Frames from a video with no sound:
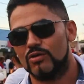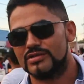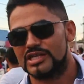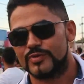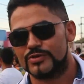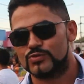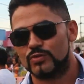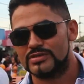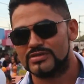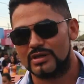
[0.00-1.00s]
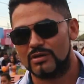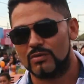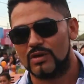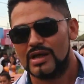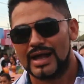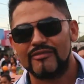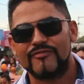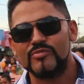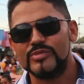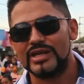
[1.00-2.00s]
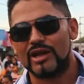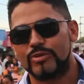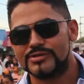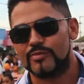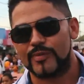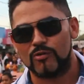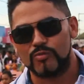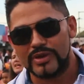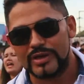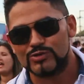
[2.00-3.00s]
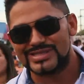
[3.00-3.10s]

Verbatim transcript: onde as pessoas são. A família é o principal meio e